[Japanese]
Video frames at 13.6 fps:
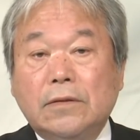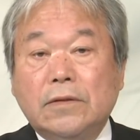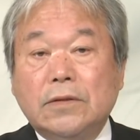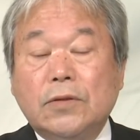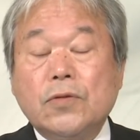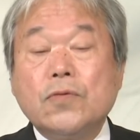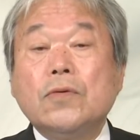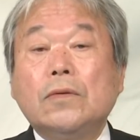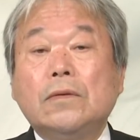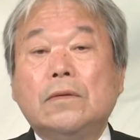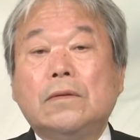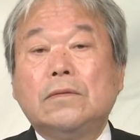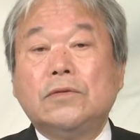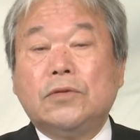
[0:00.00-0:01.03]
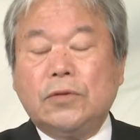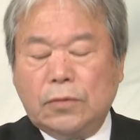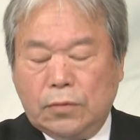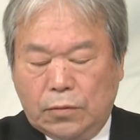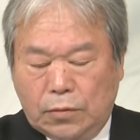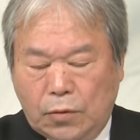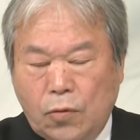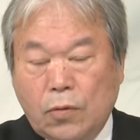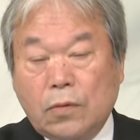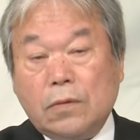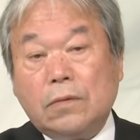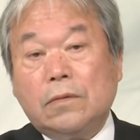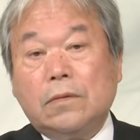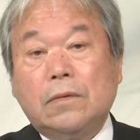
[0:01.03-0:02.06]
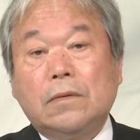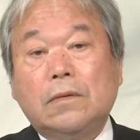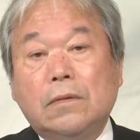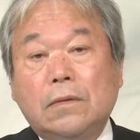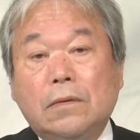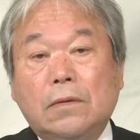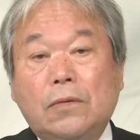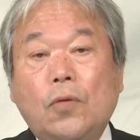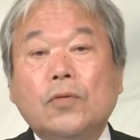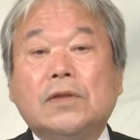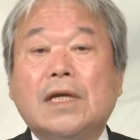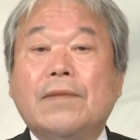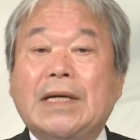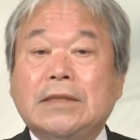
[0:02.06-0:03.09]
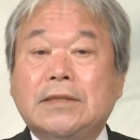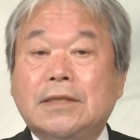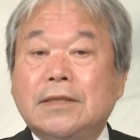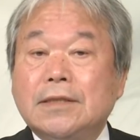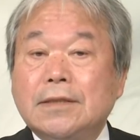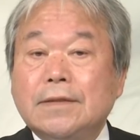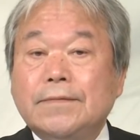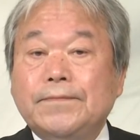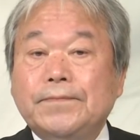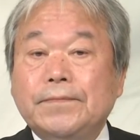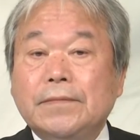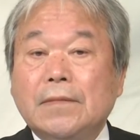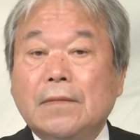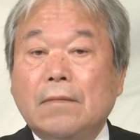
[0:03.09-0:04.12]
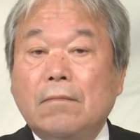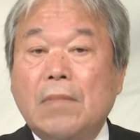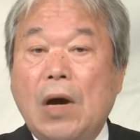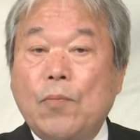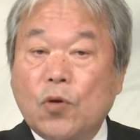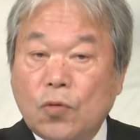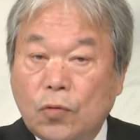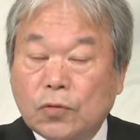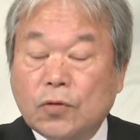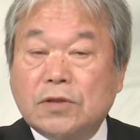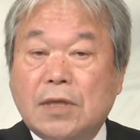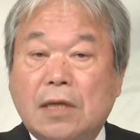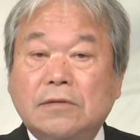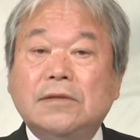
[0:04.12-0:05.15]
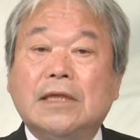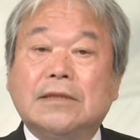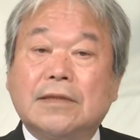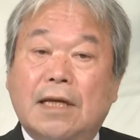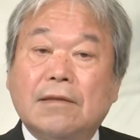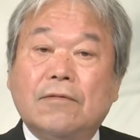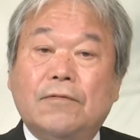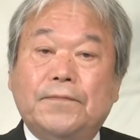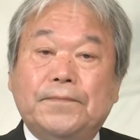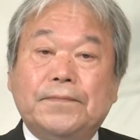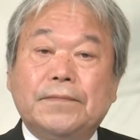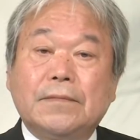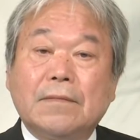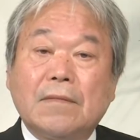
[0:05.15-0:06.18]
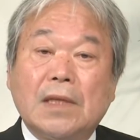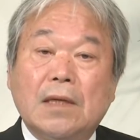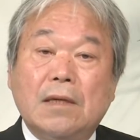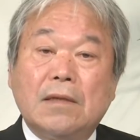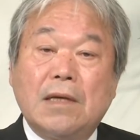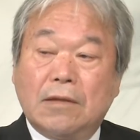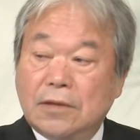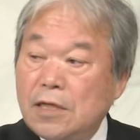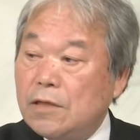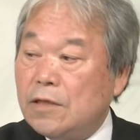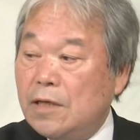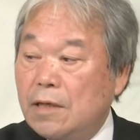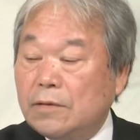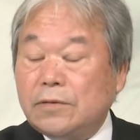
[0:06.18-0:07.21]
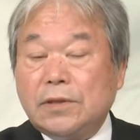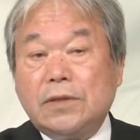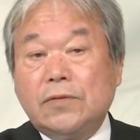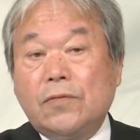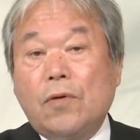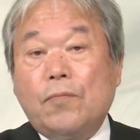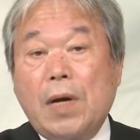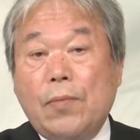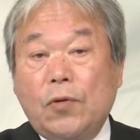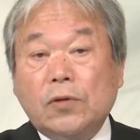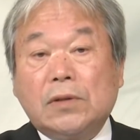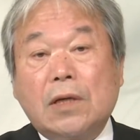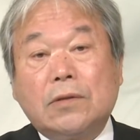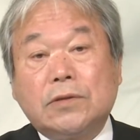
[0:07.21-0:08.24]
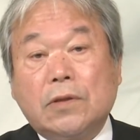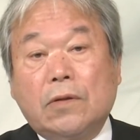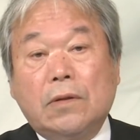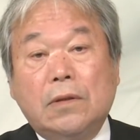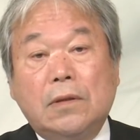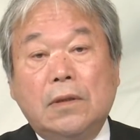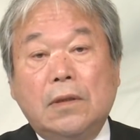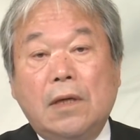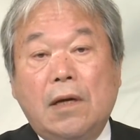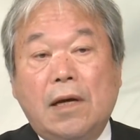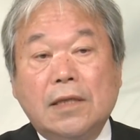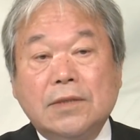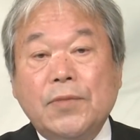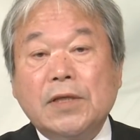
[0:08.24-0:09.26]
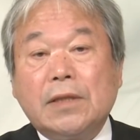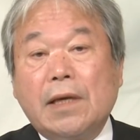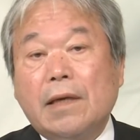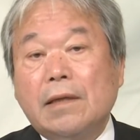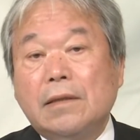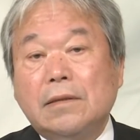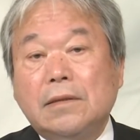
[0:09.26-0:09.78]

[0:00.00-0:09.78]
それをずっと問うています守ろうとしてるんですかと100人200人を守ってこそ初めて